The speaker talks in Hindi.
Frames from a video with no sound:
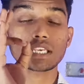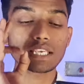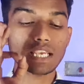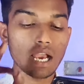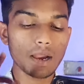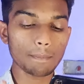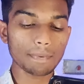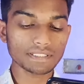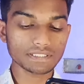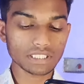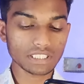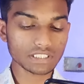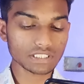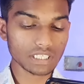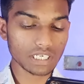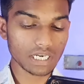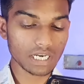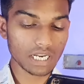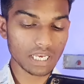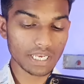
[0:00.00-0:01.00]
यहाँ पर
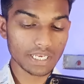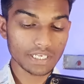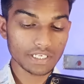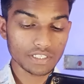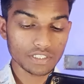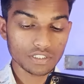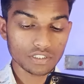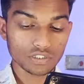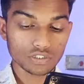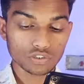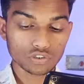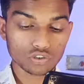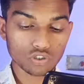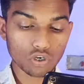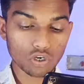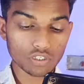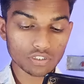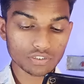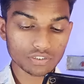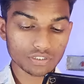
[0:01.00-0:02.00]
सर्च करना है
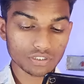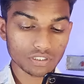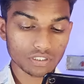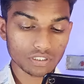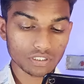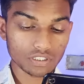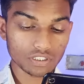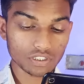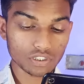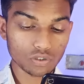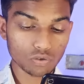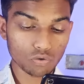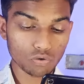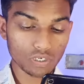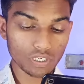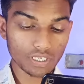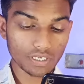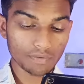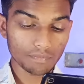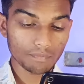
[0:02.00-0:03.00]
शॉर्ट्स
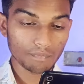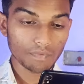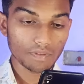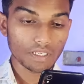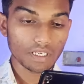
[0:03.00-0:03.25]
स्टोरी